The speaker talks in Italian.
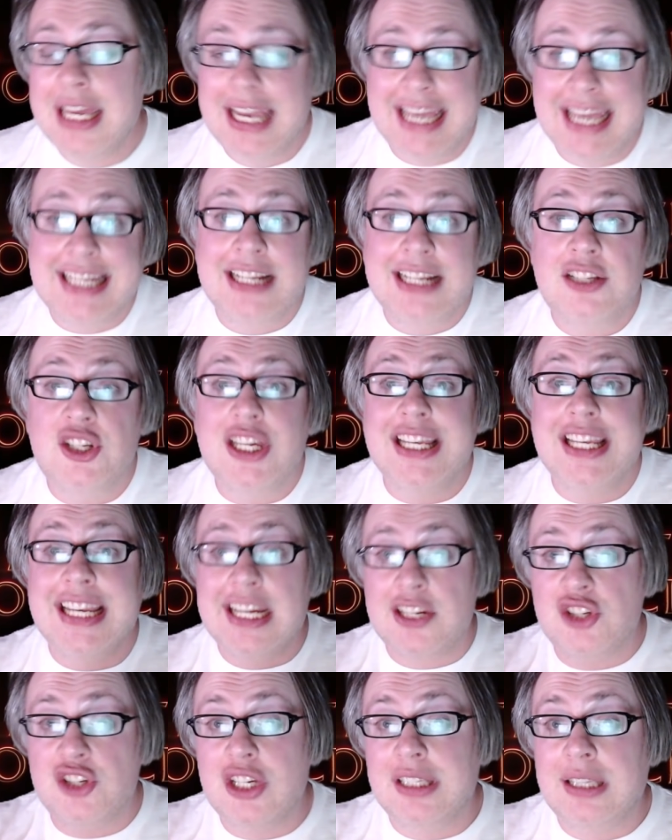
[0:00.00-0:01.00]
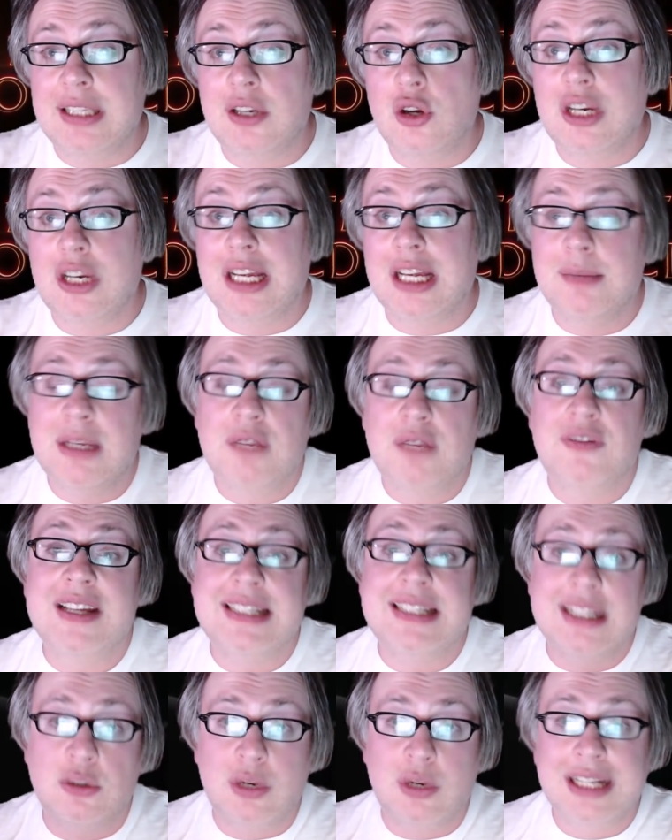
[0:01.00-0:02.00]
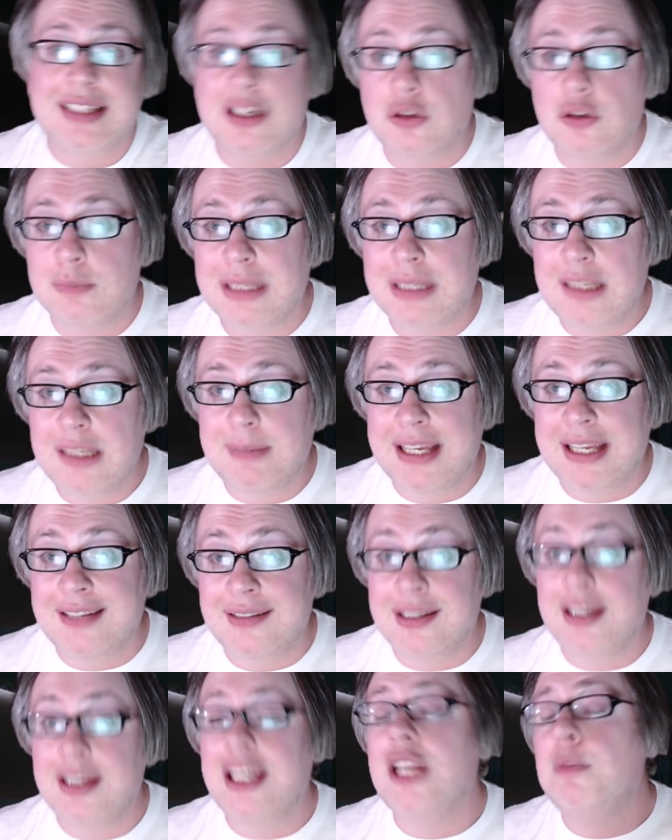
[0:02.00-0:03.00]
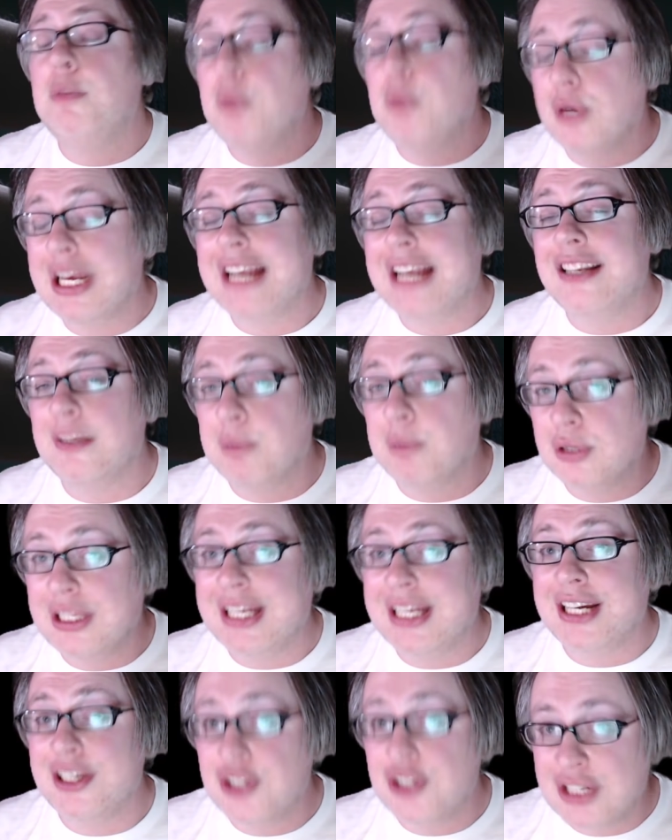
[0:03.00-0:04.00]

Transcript: e del Chi l'energia interiore che manifesta durante i combattimenti, il più grande potere di